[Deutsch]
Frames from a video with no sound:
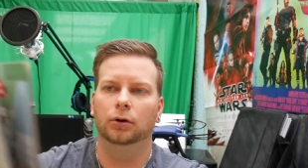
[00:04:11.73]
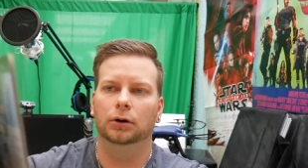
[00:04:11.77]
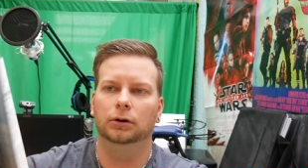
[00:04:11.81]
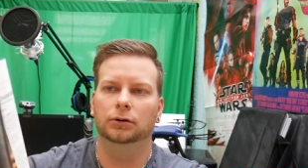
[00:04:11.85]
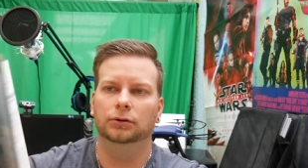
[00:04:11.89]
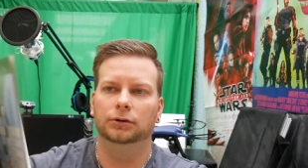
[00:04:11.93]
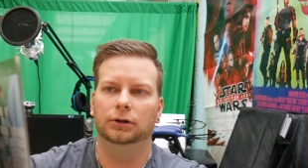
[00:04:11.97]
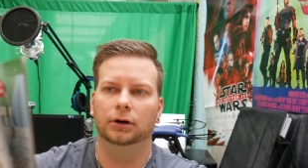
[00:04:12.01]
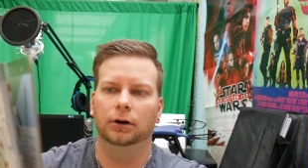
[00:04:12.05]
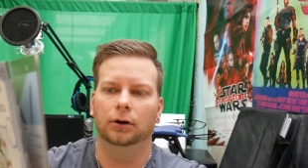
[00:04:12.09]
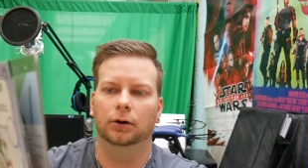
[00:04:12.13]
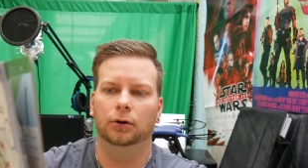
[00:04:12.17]

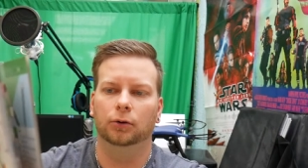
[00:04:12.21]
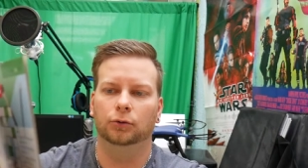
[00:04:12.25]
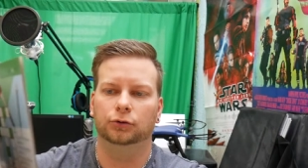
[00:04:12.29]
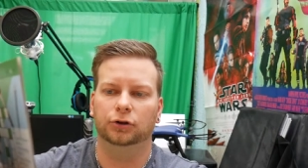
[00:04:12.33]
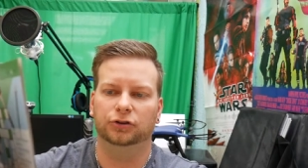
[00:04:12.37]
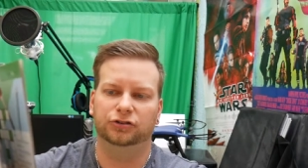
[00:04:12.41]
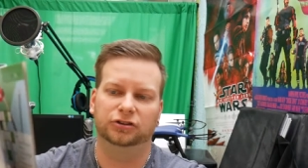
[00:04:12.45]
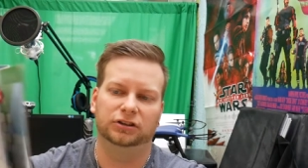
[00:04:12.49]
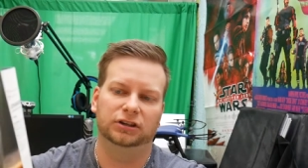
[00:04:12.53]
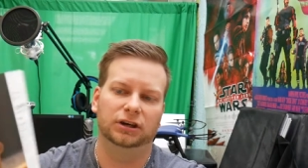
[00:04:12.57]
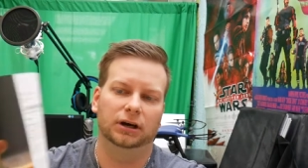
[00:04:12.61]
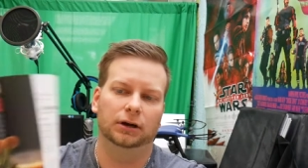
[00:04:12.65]
Ja,
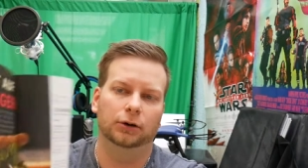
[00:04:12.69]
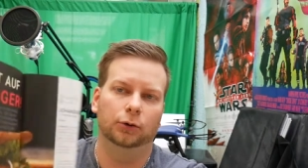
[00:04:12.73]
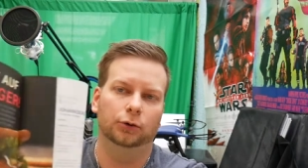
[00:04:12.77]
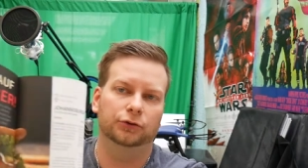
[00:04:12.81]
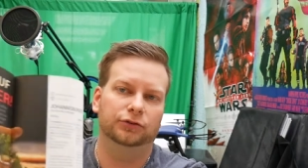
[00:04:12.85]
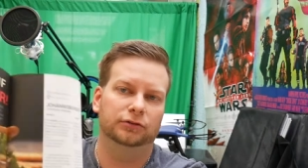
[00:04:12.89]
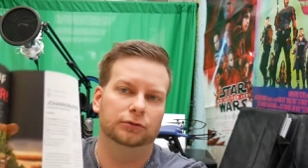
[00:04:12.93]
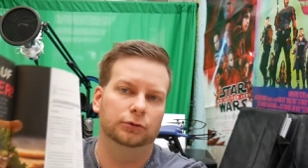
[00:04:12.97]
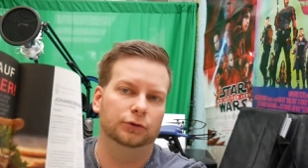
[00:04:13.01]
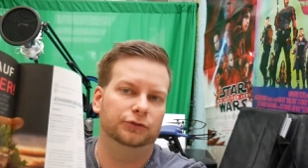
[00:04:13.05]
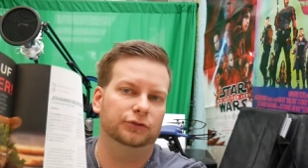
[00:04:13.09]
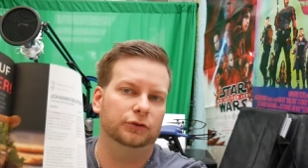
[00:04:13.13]
das sieht geil
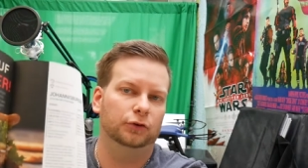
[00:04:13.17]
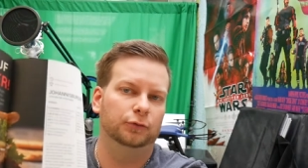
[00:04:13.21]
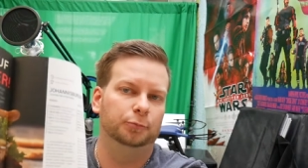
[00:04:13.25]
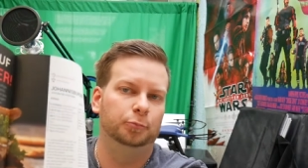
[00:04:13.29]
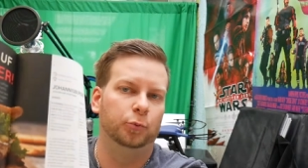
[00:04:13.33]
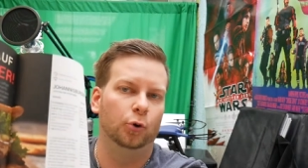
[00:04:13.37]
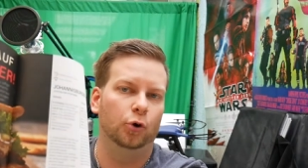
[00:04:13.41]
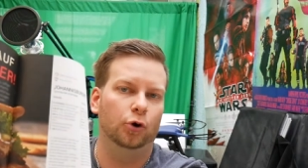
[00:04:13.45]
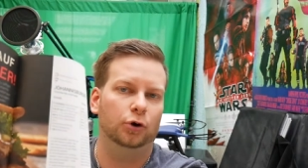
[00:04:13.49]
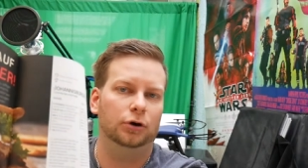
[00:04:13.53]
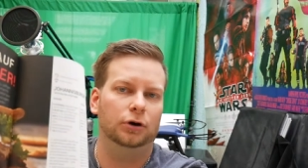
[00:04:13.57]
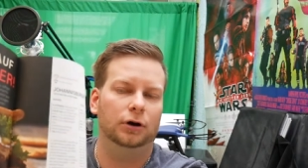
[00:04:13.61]
aus. Lust auf
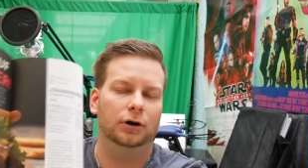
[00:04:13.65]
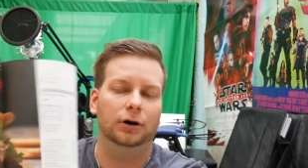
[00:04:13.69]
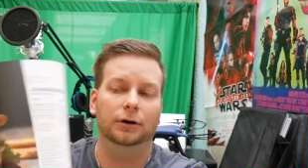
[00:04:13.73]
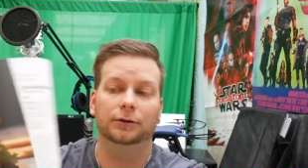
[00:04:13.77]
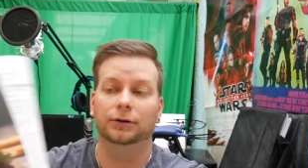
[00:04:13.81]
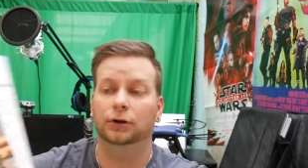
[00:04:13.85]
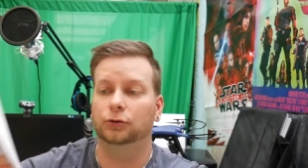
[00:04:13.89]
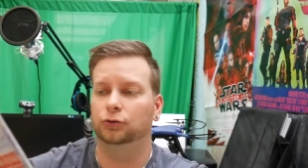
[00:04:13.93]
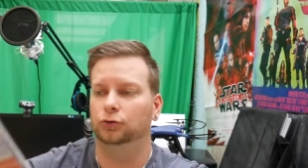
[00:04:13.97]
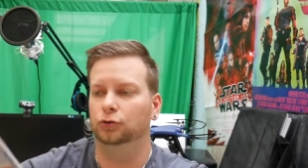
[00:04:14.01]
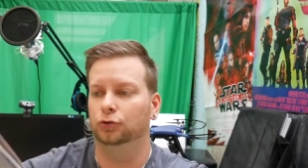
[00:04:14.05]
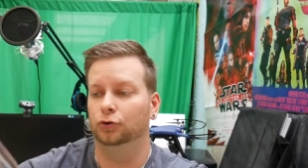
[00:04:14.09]
Burger,
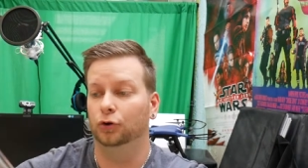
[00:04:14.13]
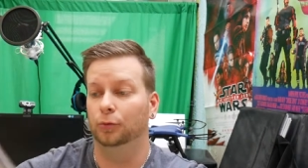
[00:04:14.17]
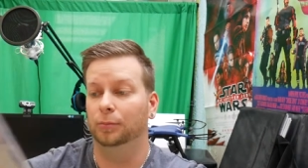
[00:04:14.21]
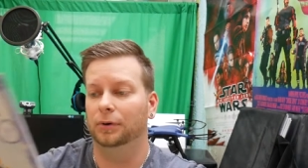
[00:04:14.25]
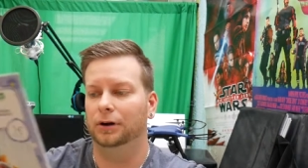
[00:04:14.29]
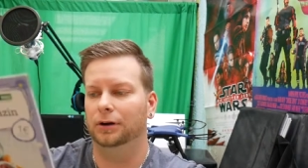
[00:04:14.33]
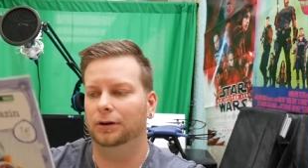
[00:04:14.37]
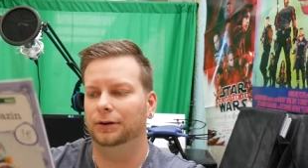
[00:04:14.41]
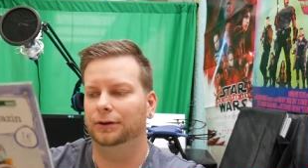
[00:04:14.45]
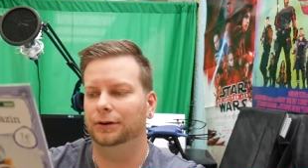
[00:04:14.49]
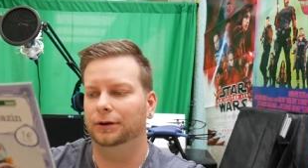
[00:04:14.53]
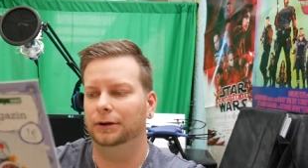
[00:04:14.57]
natürlich
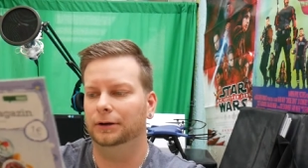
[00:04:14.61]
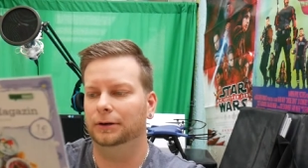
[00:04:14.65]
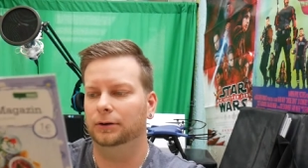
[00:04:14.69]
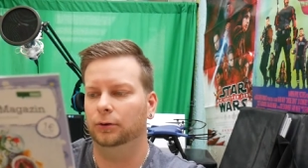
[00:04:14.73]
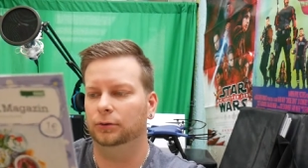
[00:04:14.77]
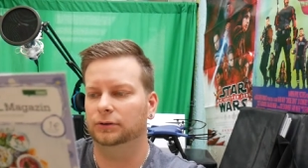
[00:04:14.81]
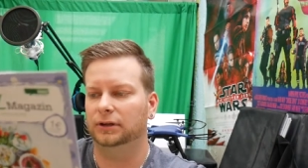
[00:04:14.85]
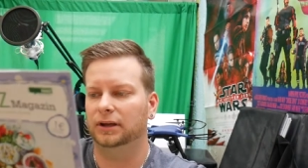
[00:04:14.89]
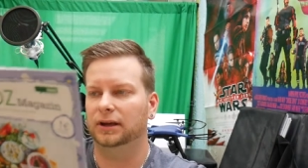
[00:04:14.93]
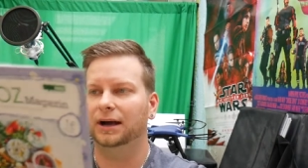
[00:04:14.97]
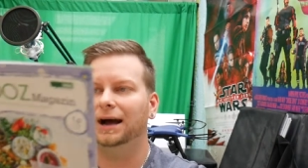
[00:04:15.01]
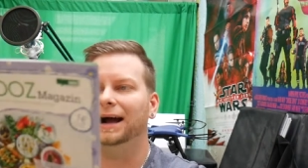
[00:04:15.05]
immer. Ne?
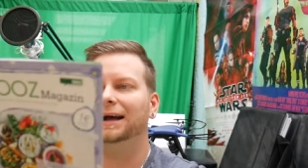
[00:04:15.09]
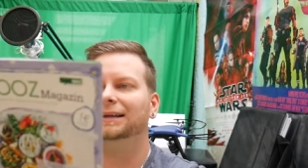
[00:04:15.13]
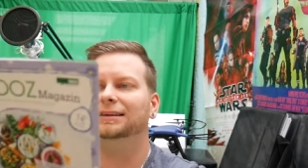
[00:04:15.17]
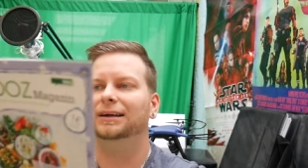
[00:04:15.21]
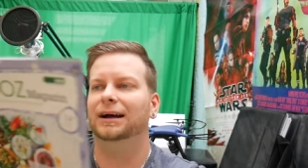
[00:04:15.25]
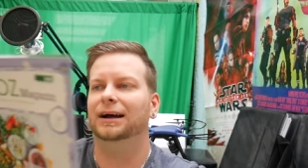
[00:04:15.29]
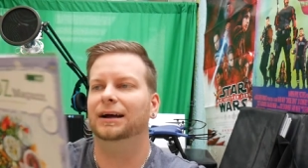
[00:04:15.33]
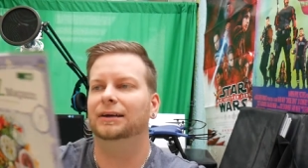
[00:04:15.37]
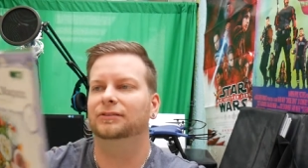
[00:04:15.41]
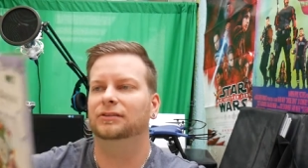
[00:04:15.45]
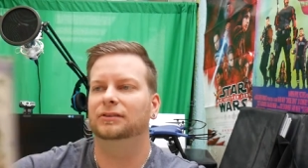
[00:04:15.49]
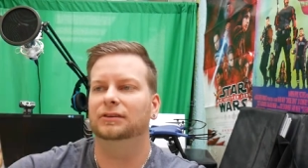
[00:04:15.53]
Und da, ach,
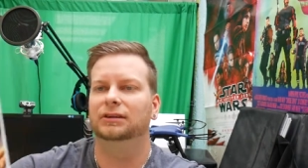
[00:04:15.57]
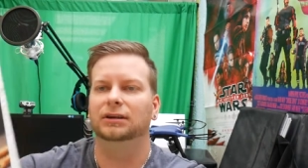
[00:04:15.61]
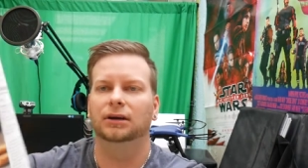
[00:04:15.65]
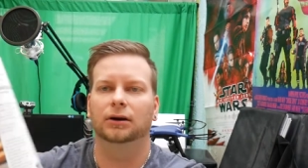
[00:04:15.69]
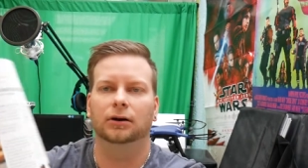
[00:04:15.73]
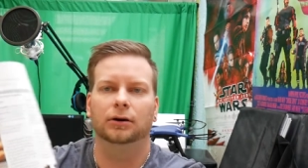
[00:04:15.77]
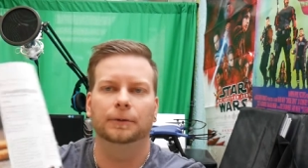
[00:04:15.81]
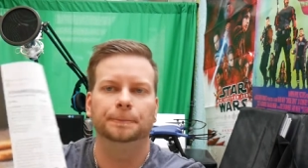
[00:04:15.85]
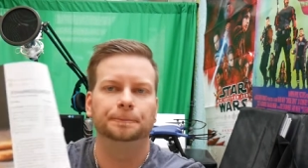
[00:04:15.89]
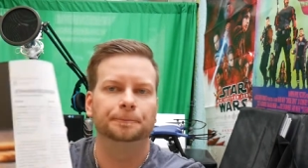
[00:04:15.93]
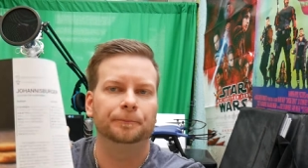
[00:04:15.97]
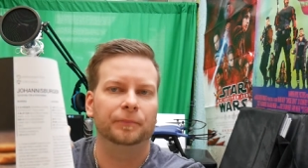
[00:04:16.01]
da sind
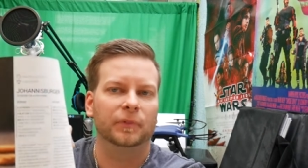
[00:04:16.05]
hier.